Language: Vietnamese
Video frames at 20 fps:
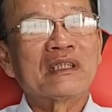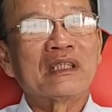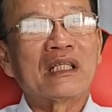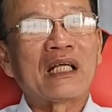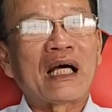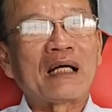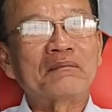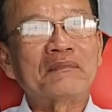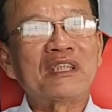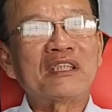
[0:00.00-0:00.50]

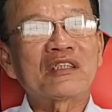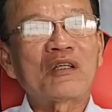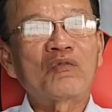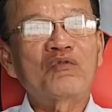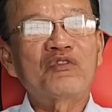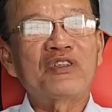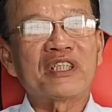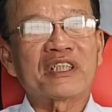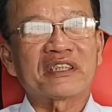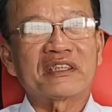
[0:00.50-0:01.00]
làm những
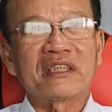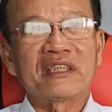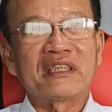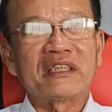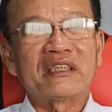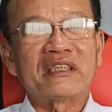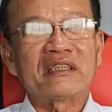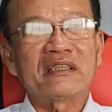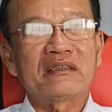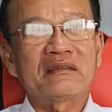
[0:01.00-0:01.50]
công việc
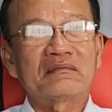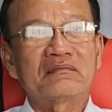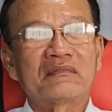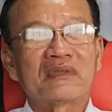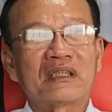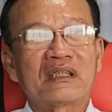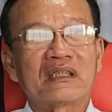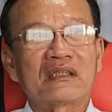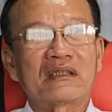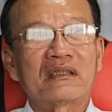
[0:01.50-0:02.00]
gì
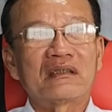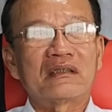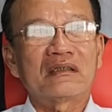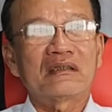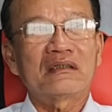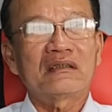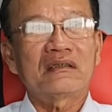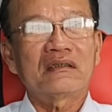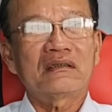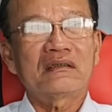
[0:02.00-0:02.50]
mà
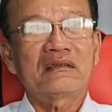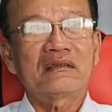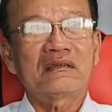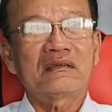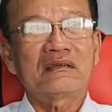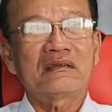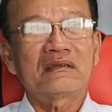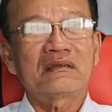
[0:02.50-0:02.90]
nó